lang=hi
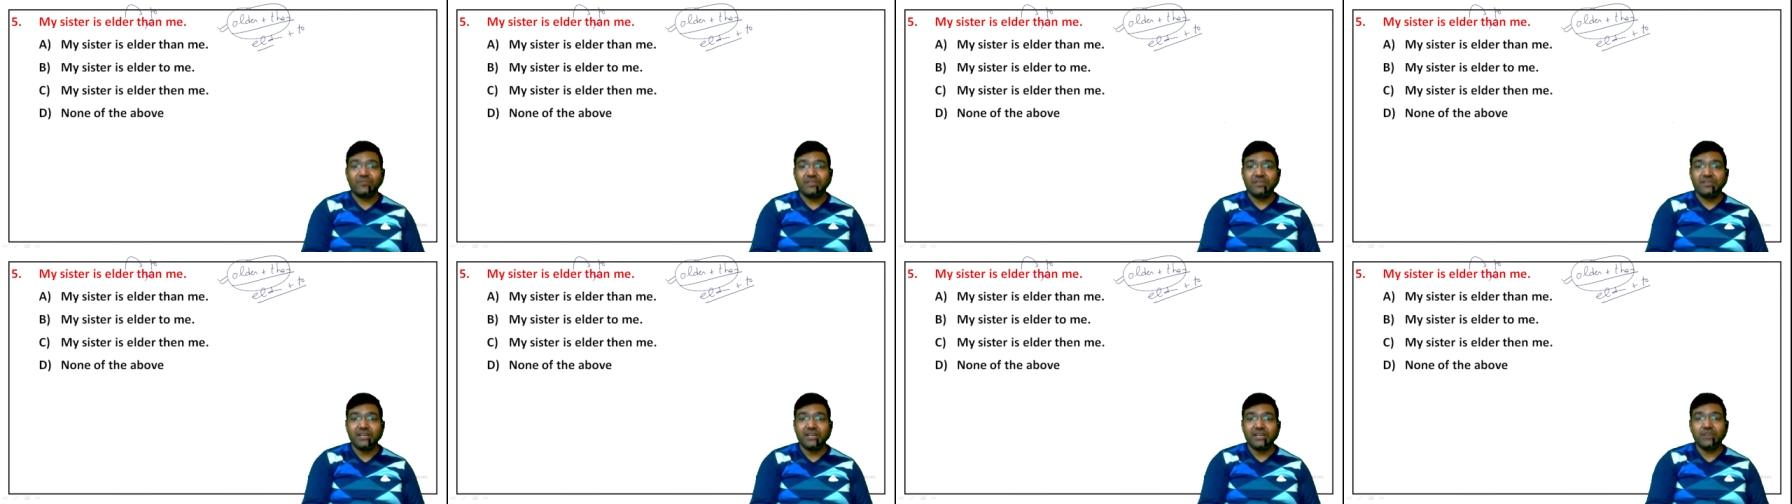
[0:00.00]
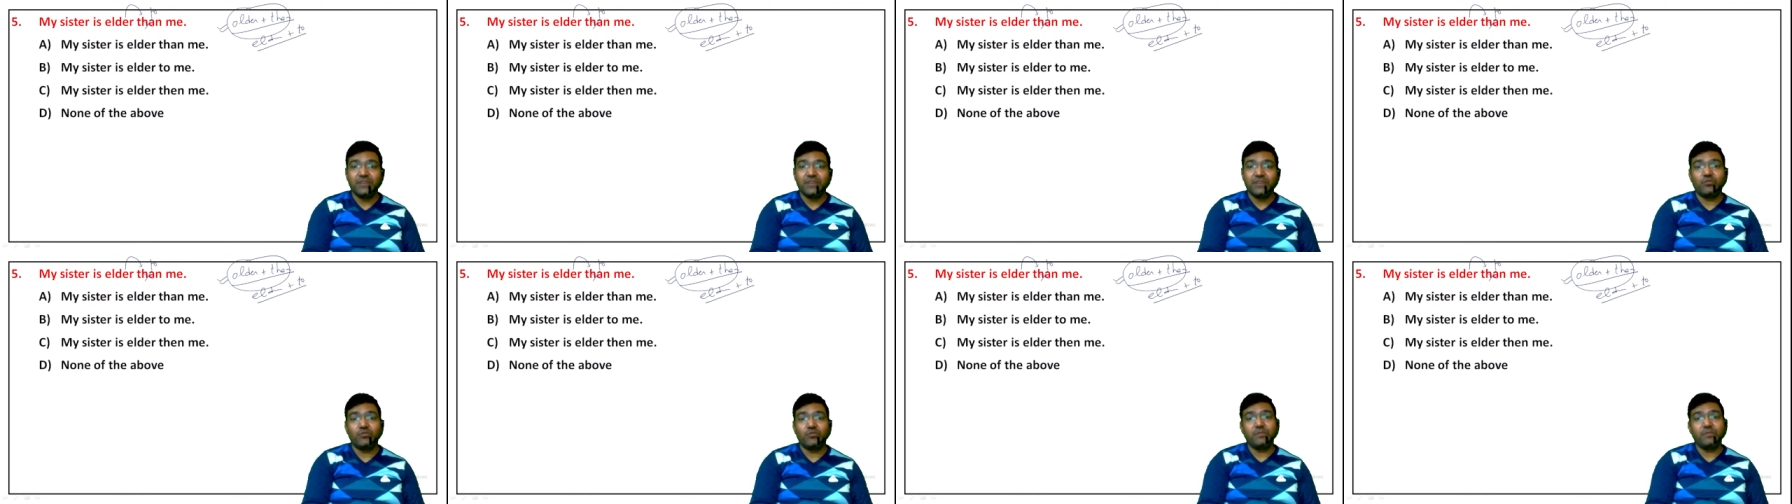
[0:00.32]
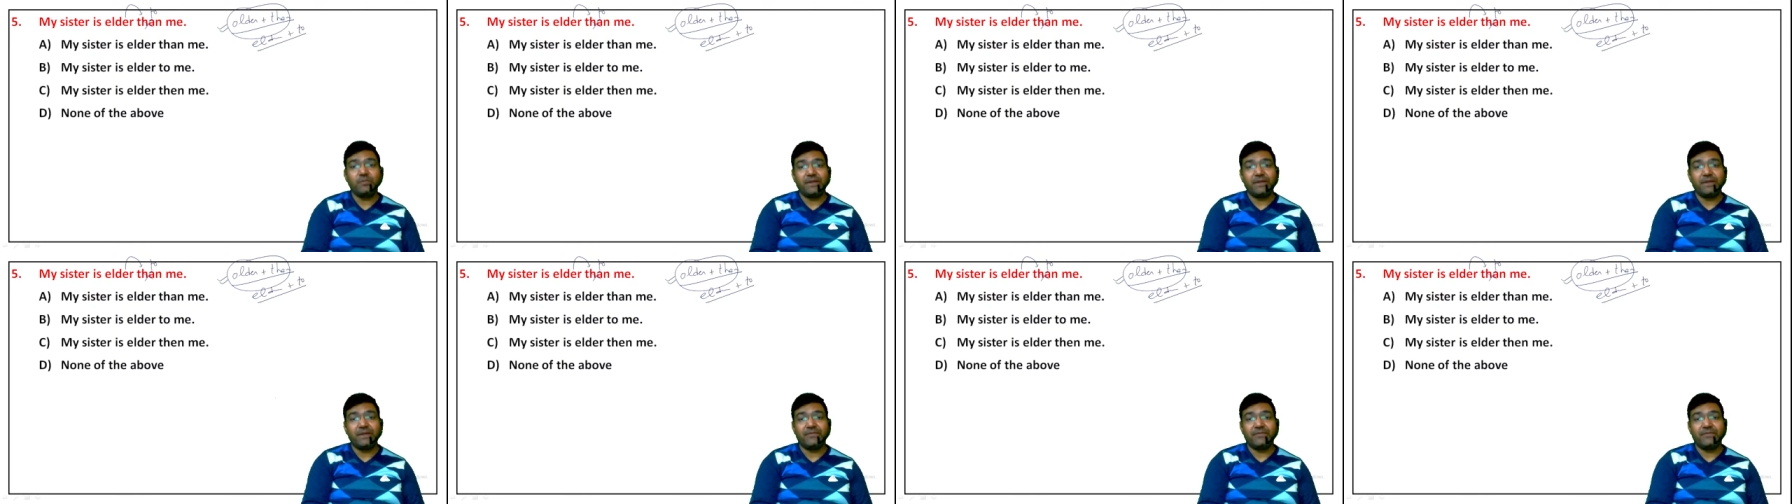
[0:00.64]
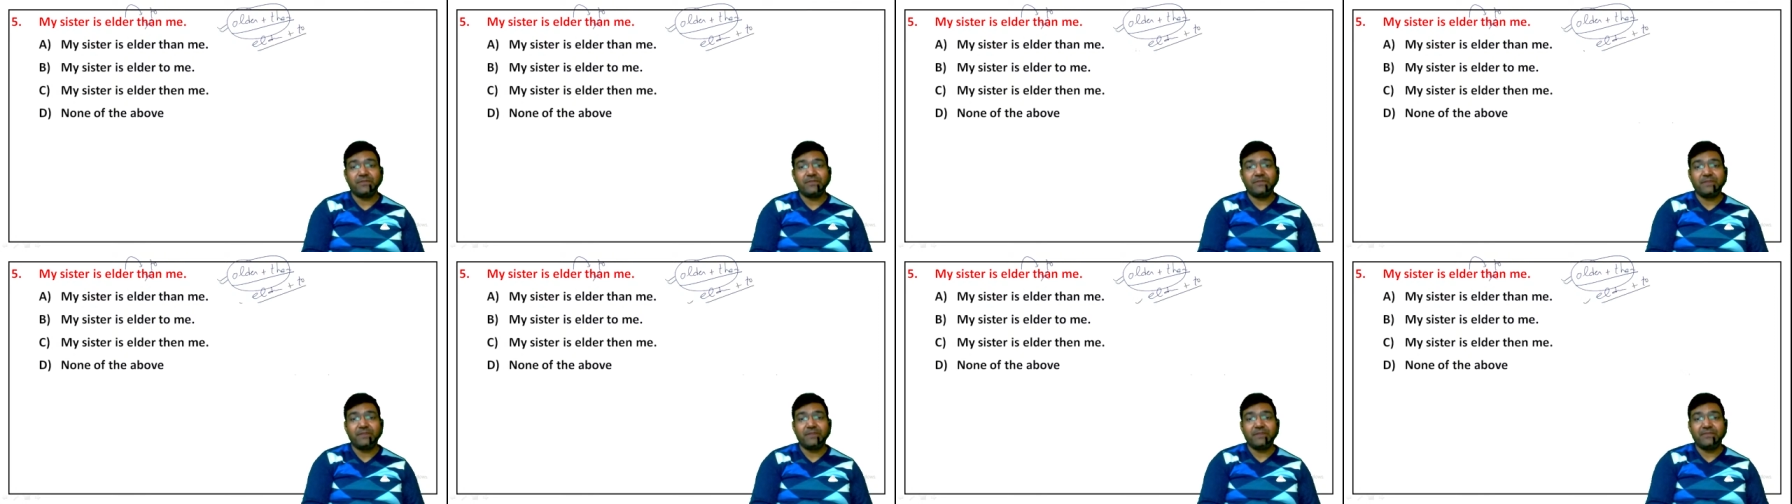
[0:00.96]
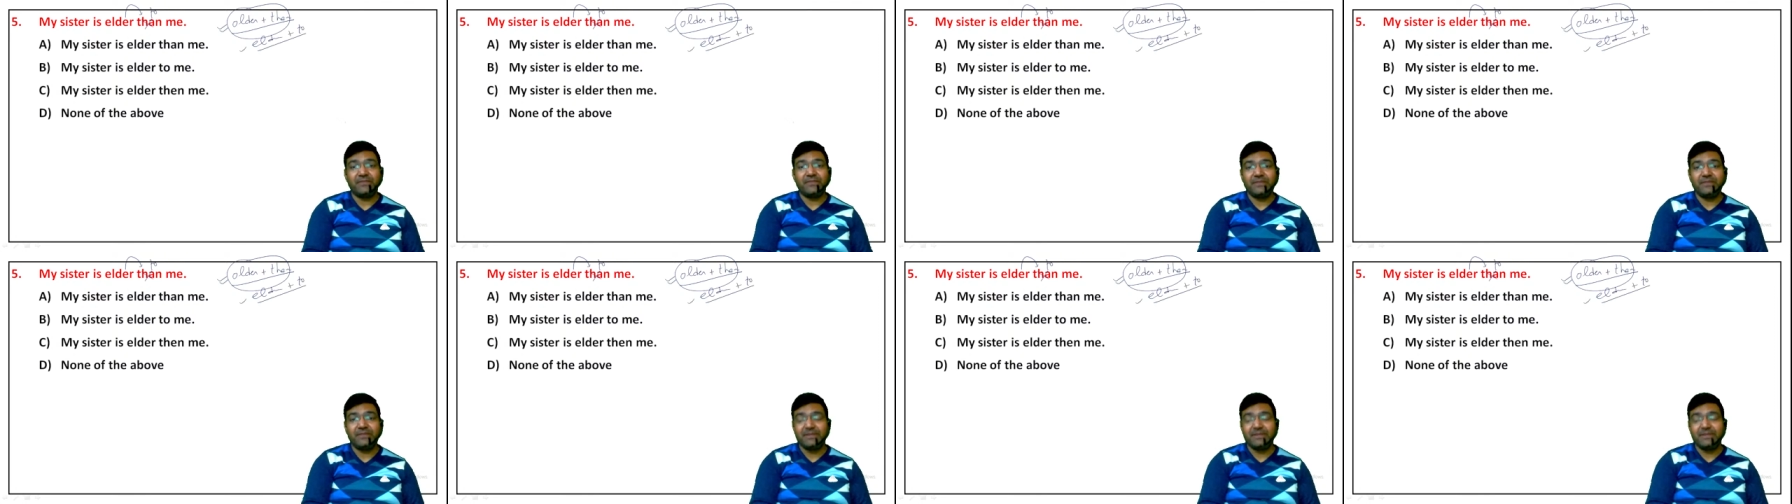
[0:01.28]
यानी कि ही प्रेफर
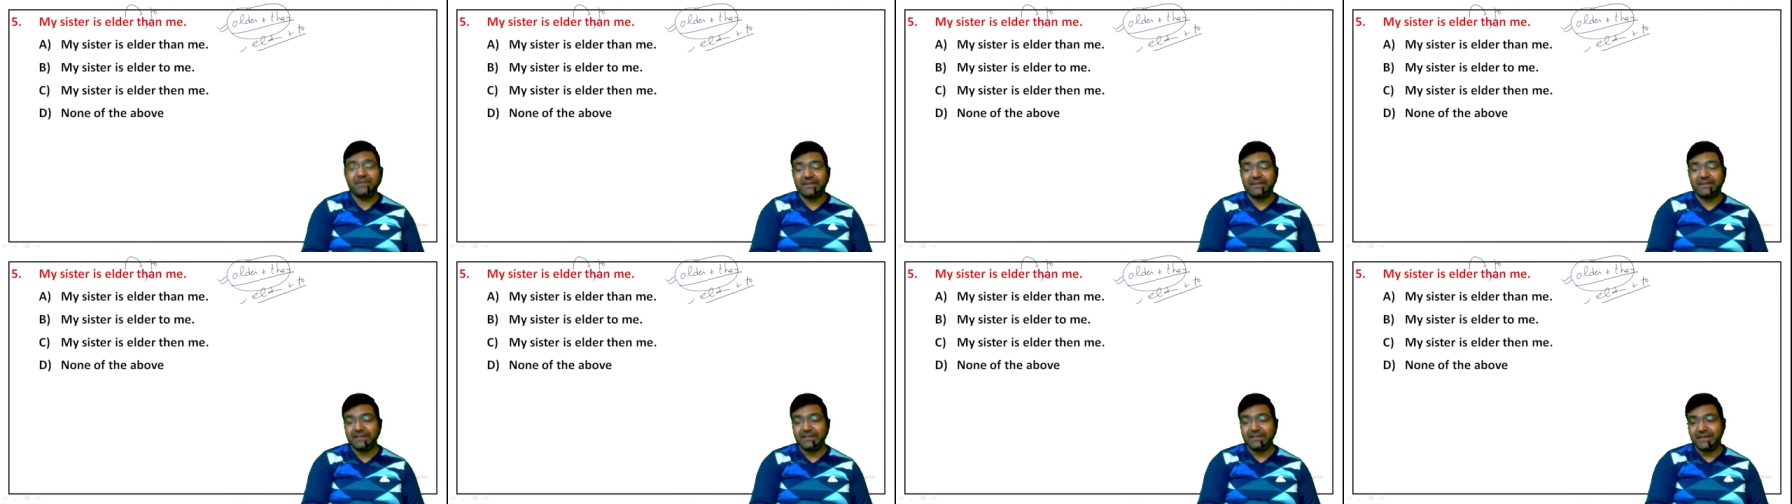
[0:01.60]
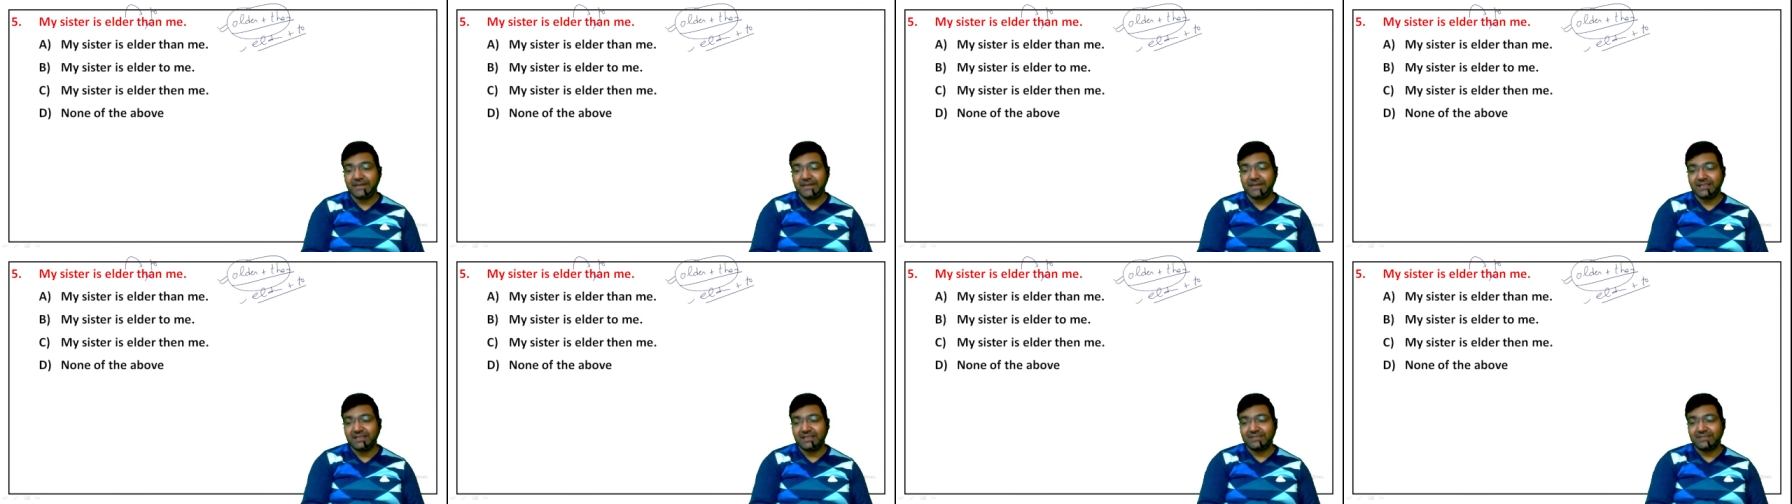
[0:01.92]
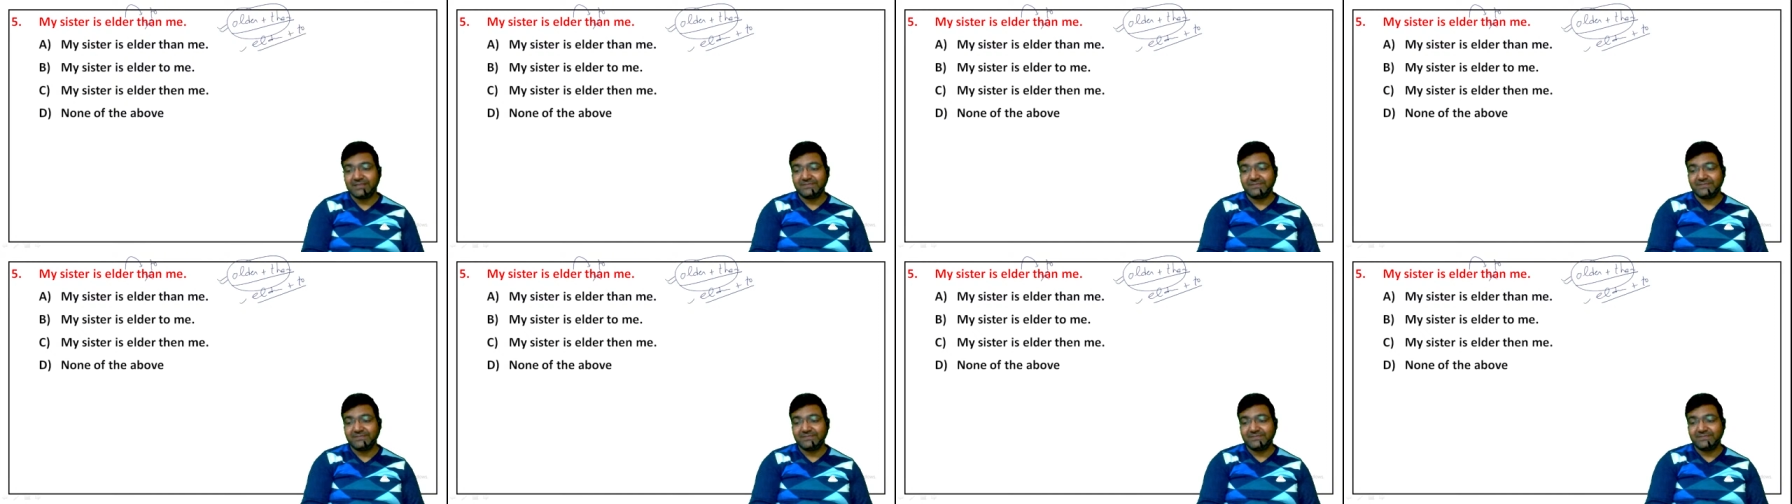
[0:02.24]
प्रेफरेबल वाली बात